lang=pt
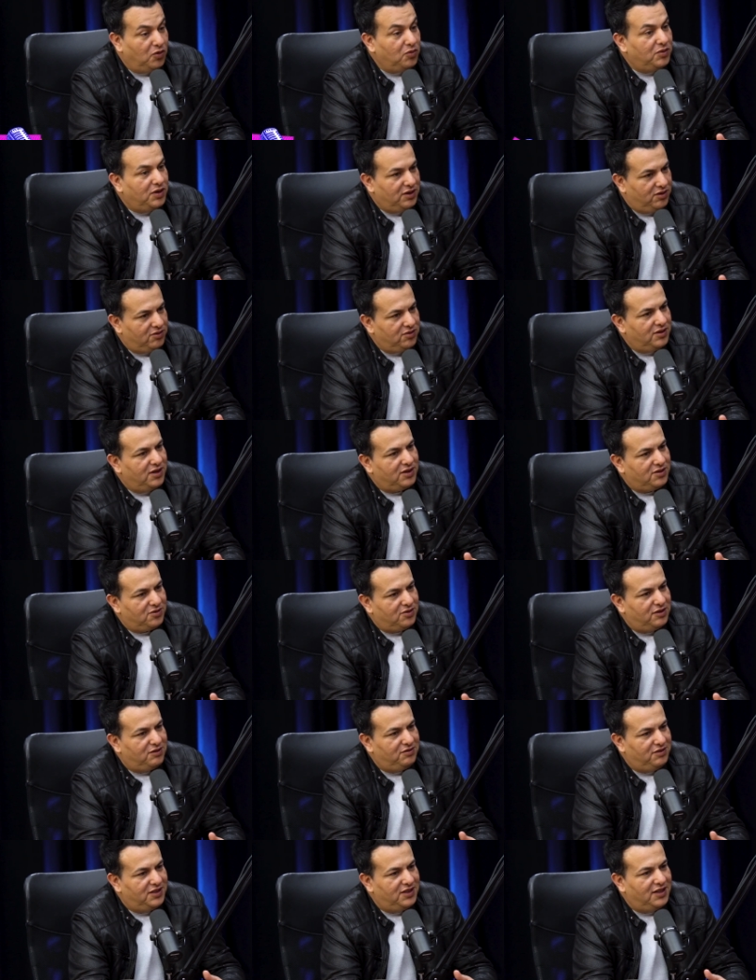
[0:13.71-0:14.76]
momento da
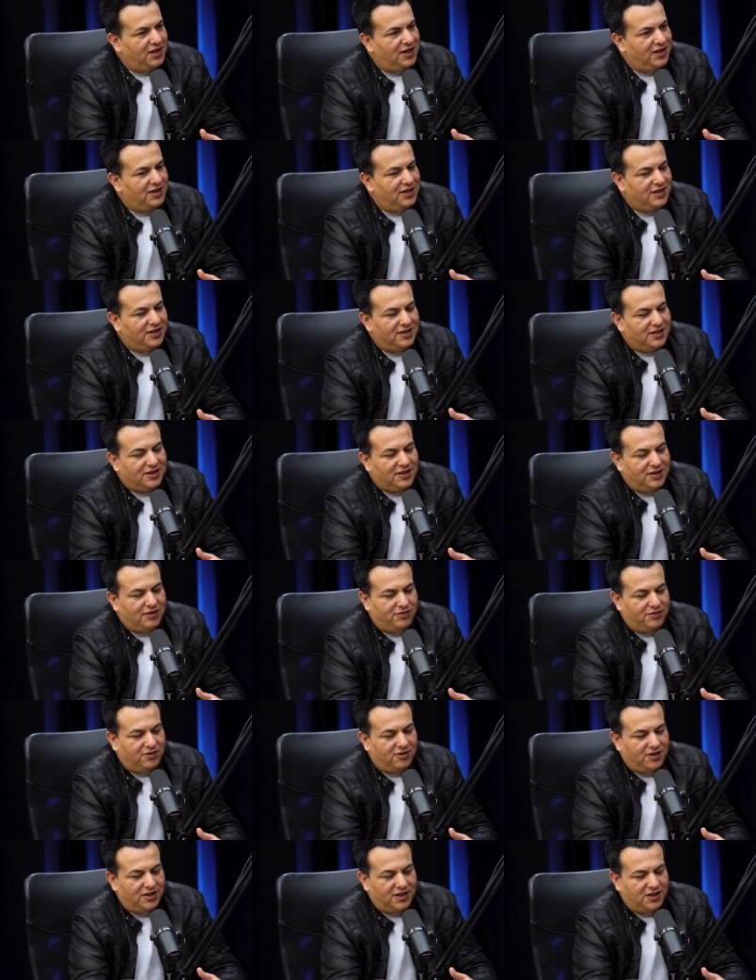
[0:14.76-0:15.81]
sua vida ali, que
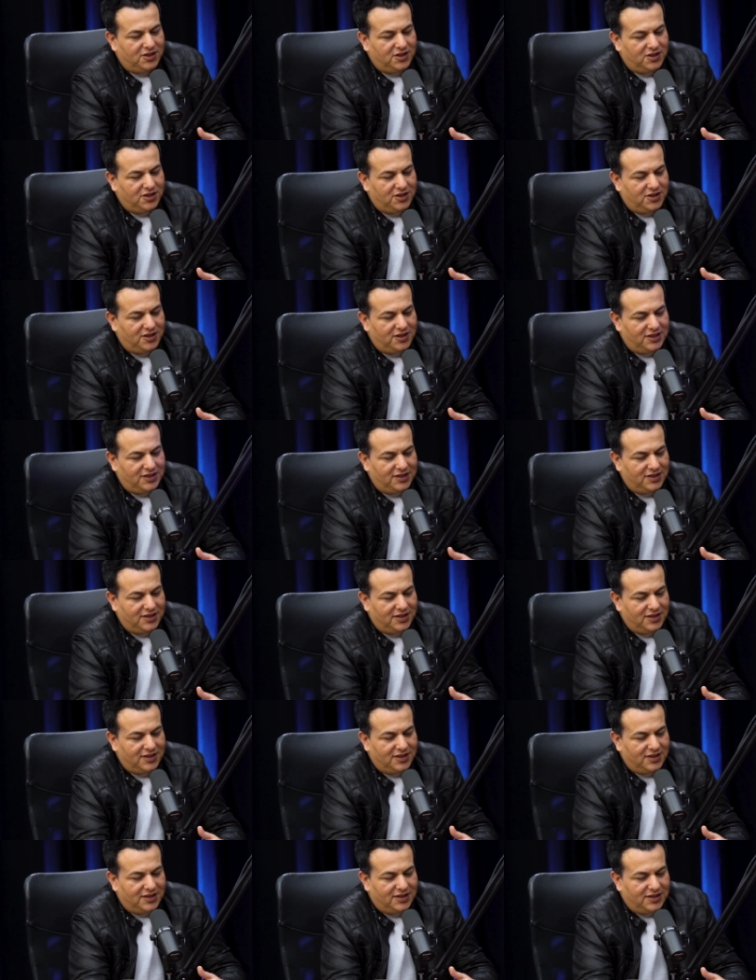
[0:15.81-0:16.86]
foi a gente
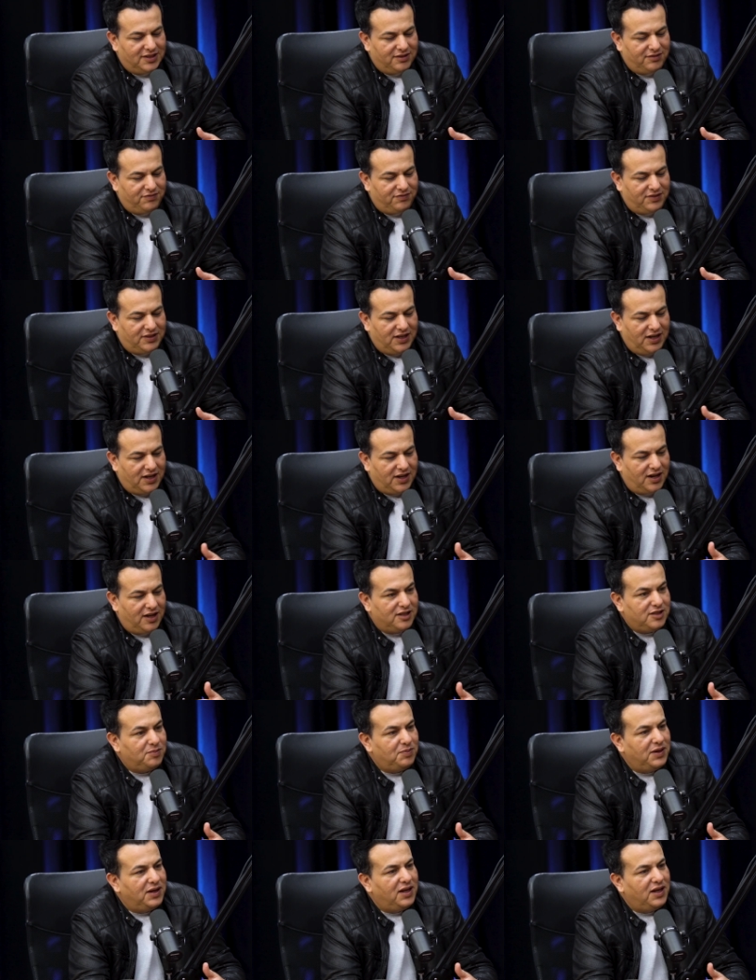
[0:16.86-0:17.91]
ter aquela
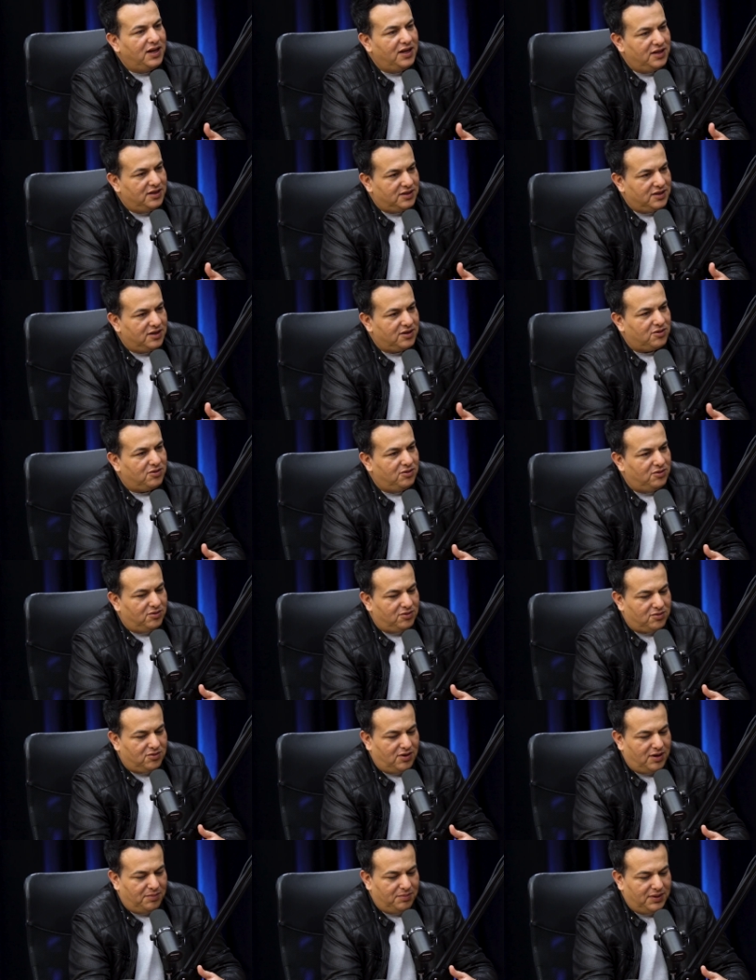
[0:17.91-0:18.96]
experiência com,
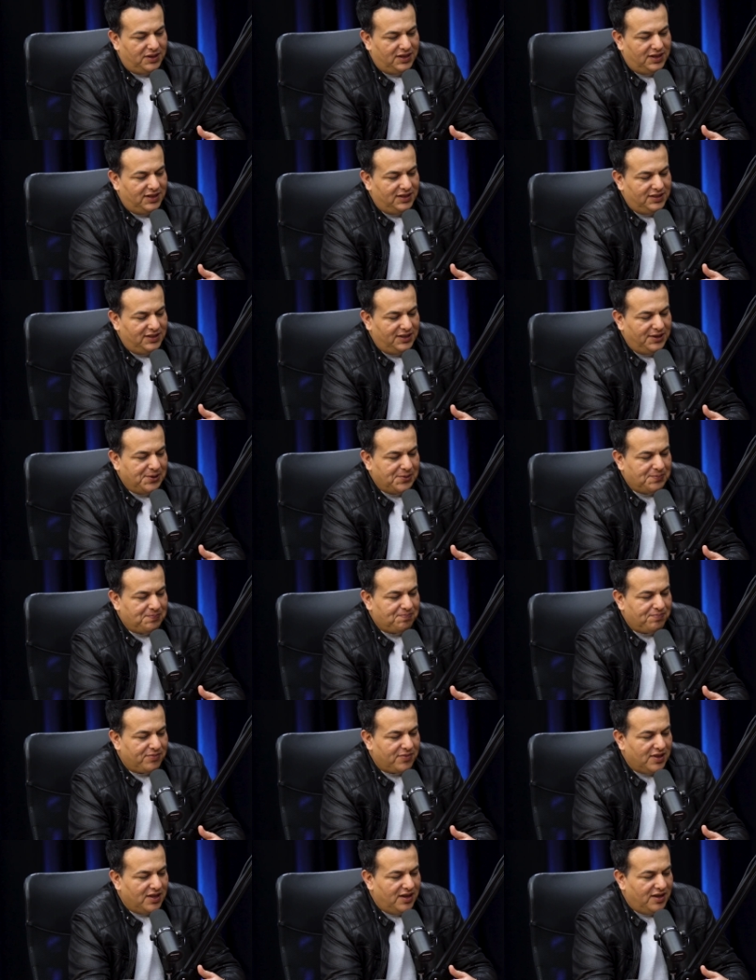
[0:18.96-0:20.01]
com a banda.
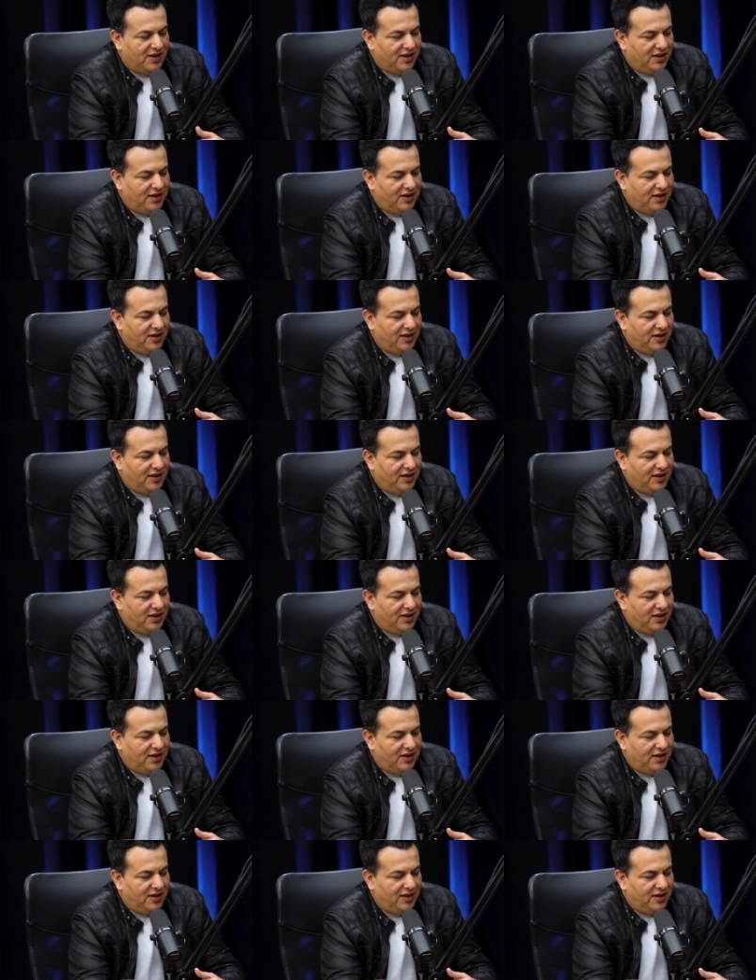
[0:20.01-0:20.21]
Sim.